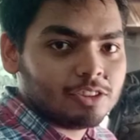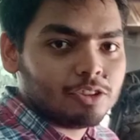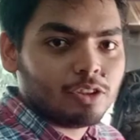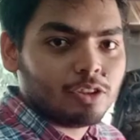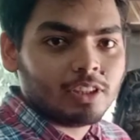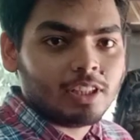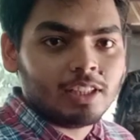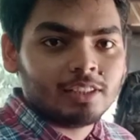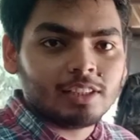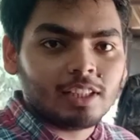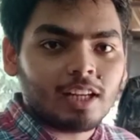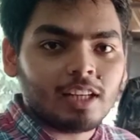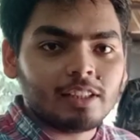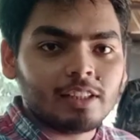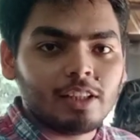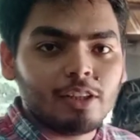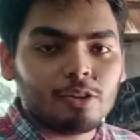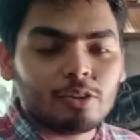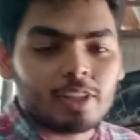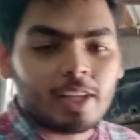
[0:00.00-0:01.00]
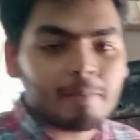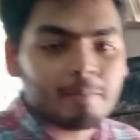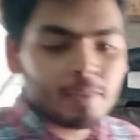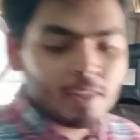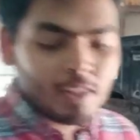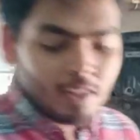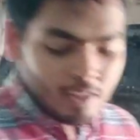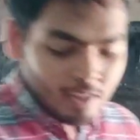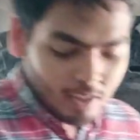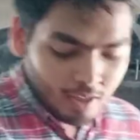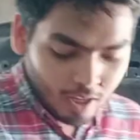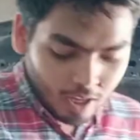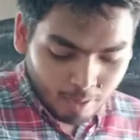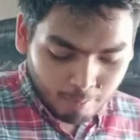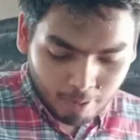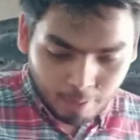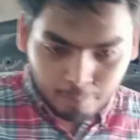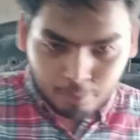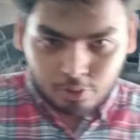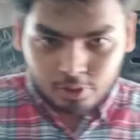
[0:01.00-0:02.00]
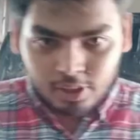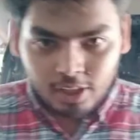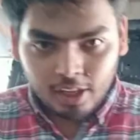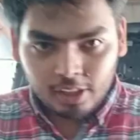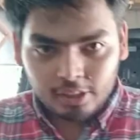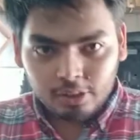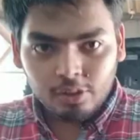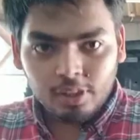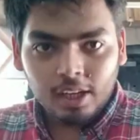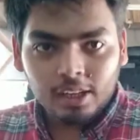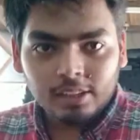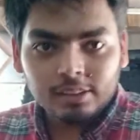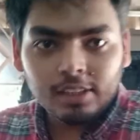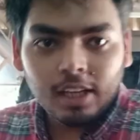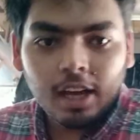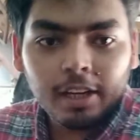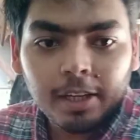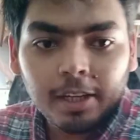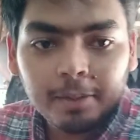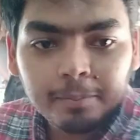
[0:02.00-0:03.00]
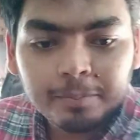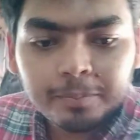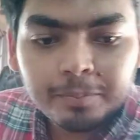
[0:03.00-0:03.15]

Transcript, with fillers: जो इंजन का दिल होता है अब आपको दिखाता हूँ यहाँ से आगे